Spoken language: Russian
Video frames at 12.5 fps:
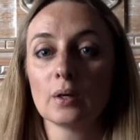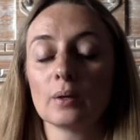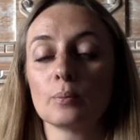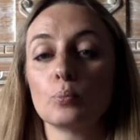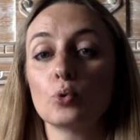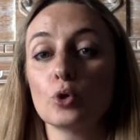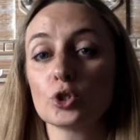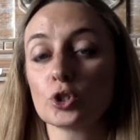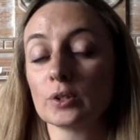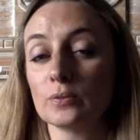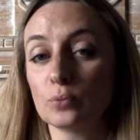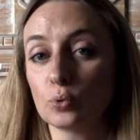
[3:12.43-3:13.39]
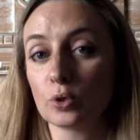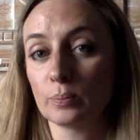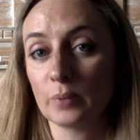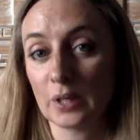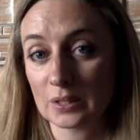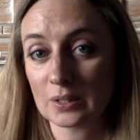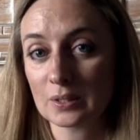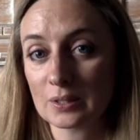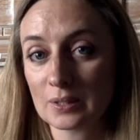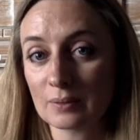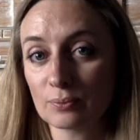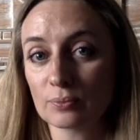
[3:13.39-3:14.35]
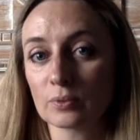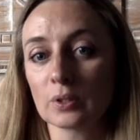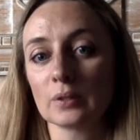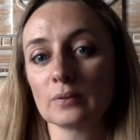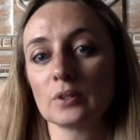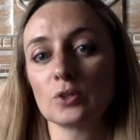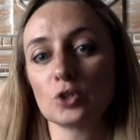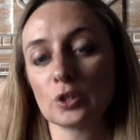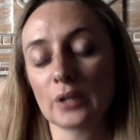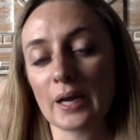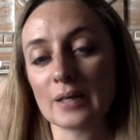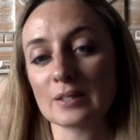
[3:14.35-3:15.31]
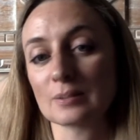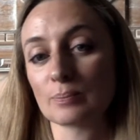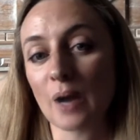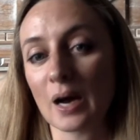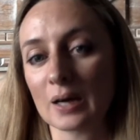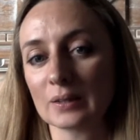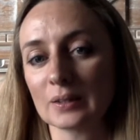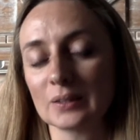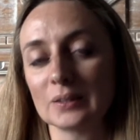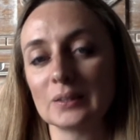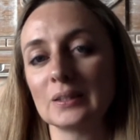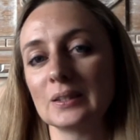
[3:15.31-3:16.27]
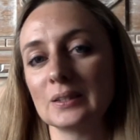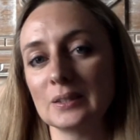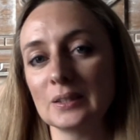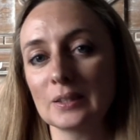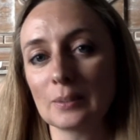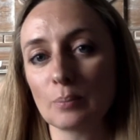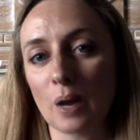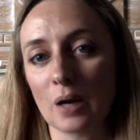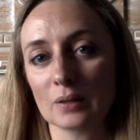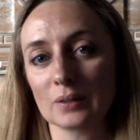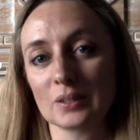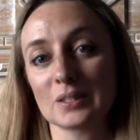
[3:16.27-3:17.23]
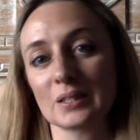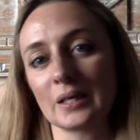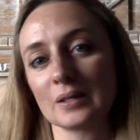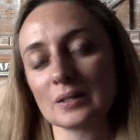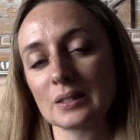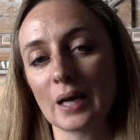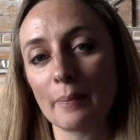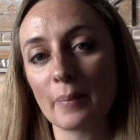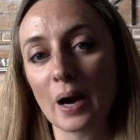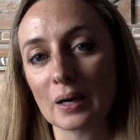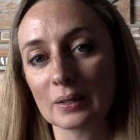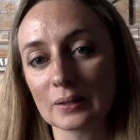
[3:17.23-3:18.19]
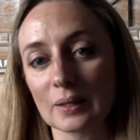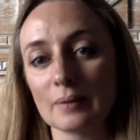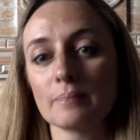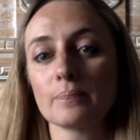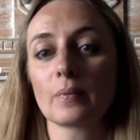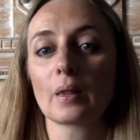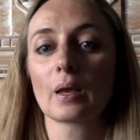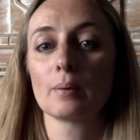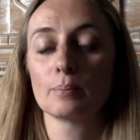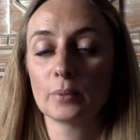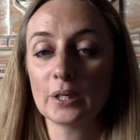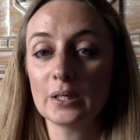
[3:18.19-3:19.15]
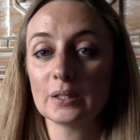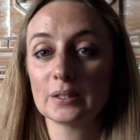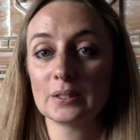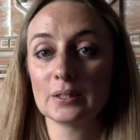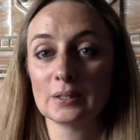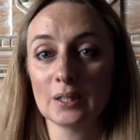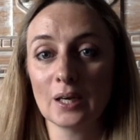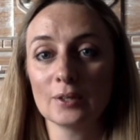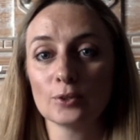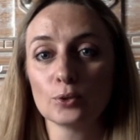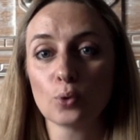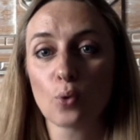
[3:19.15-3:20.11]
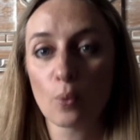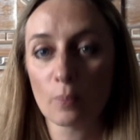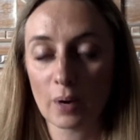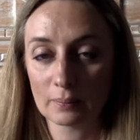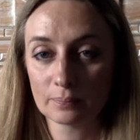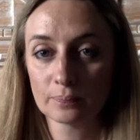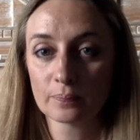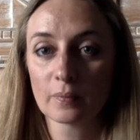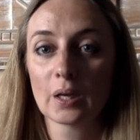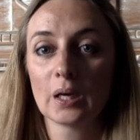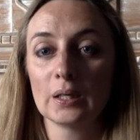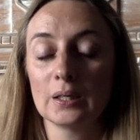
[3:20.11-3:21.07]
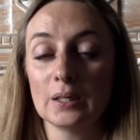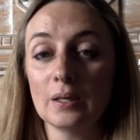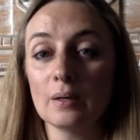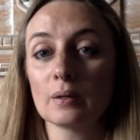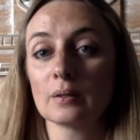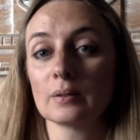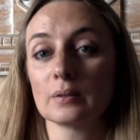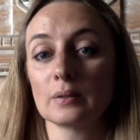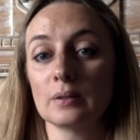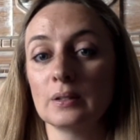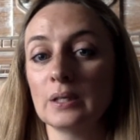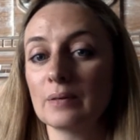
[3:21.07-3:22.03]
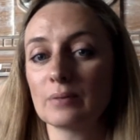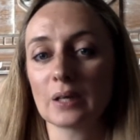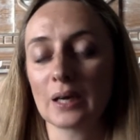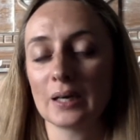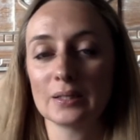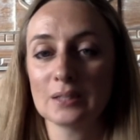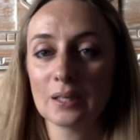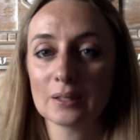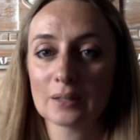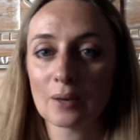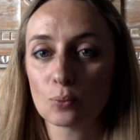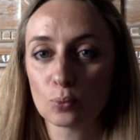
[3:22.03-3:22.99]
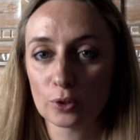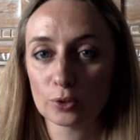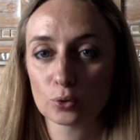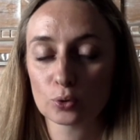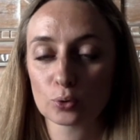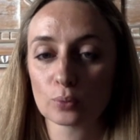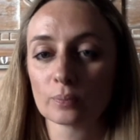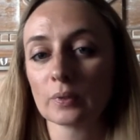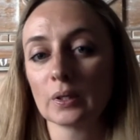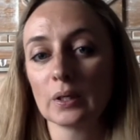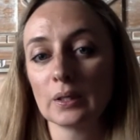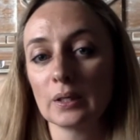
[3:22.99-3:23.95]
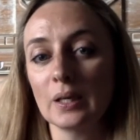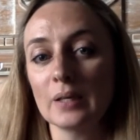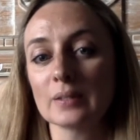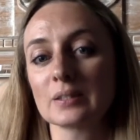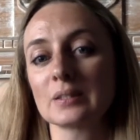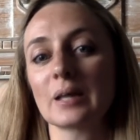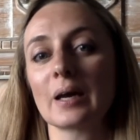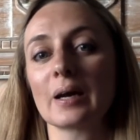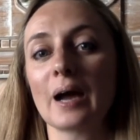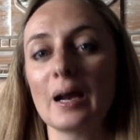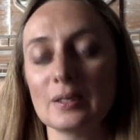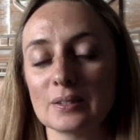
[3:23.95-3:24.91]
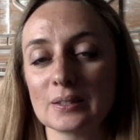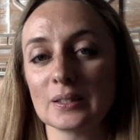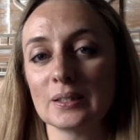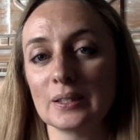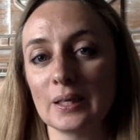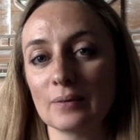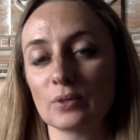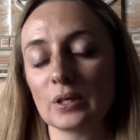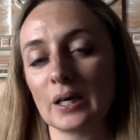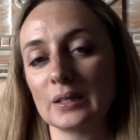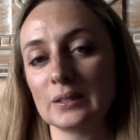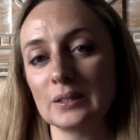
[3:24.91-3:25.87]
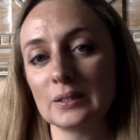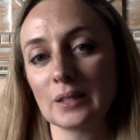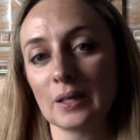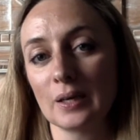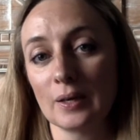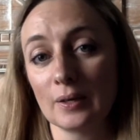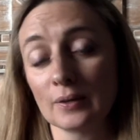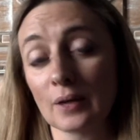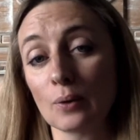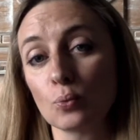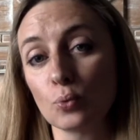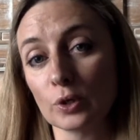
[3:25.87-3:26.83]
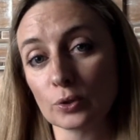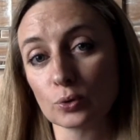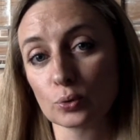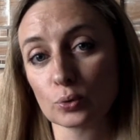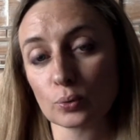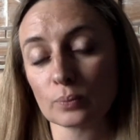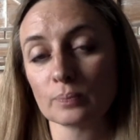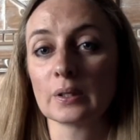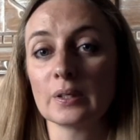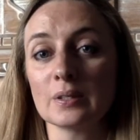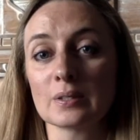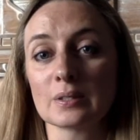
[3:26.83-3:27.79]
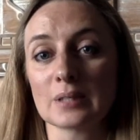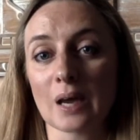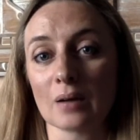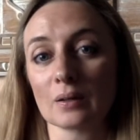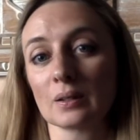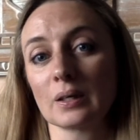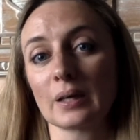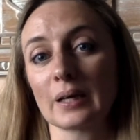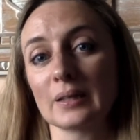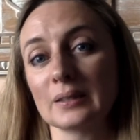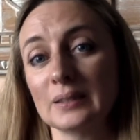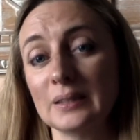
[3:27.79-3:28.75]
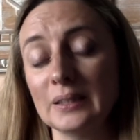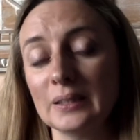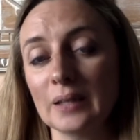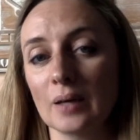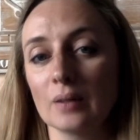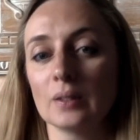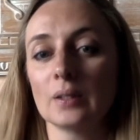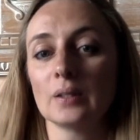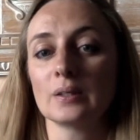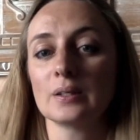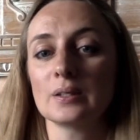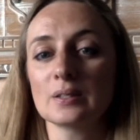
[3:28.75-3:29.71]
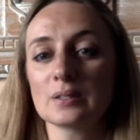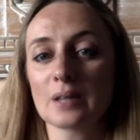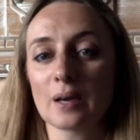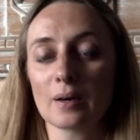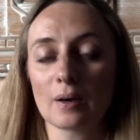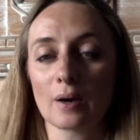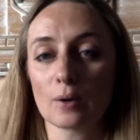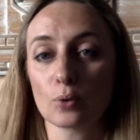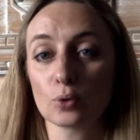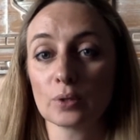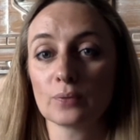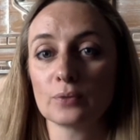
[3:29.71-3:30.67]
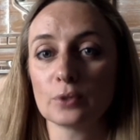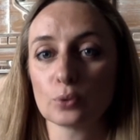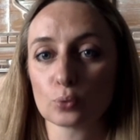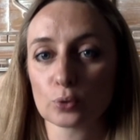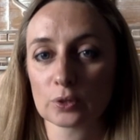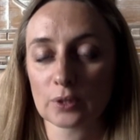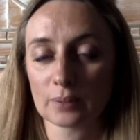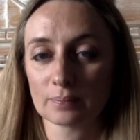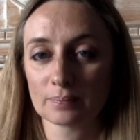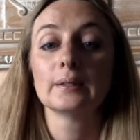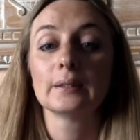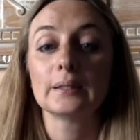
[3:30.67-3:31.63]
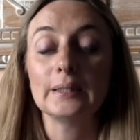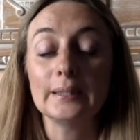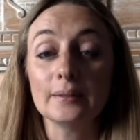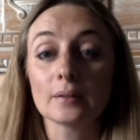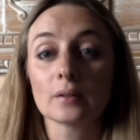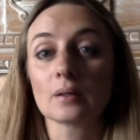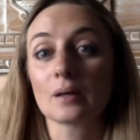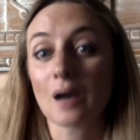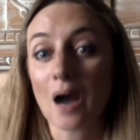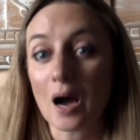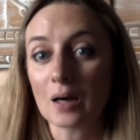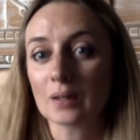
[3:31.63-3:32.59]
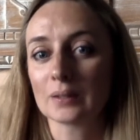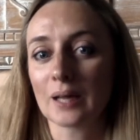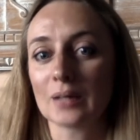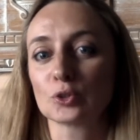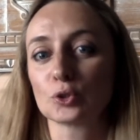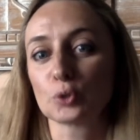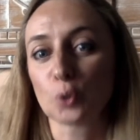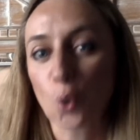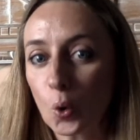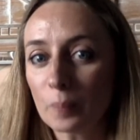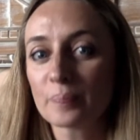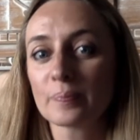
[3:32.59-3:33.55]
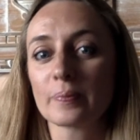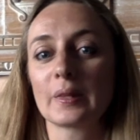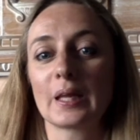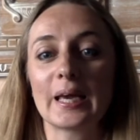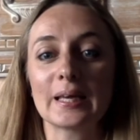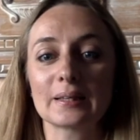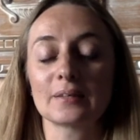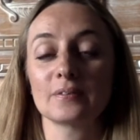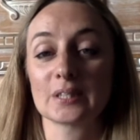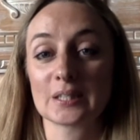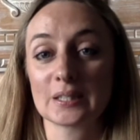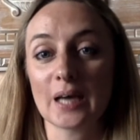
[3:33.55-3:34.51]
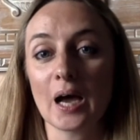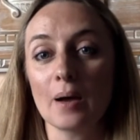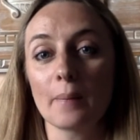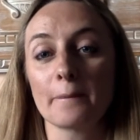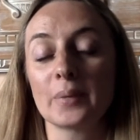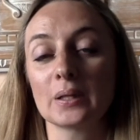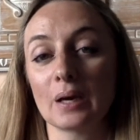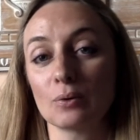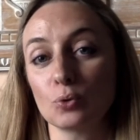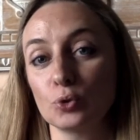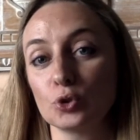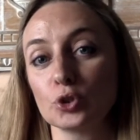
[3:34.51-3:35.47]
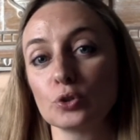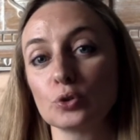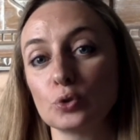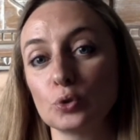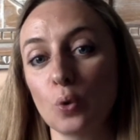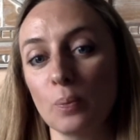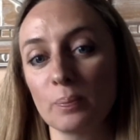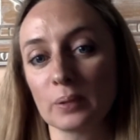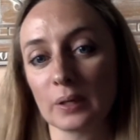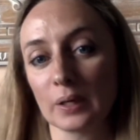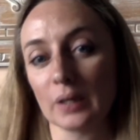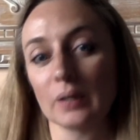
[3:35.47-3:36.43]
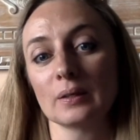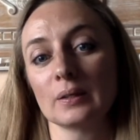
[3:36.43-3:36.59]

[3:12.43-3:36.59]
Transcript: больше двух месяцев, начиная с марта, с середины марта, с конца марта. Мы сидели дома и не выходили на улицу или старались не выходить на улицу из-за карантина, из-за коронавируса. И как назло, эта весна была очень теплая,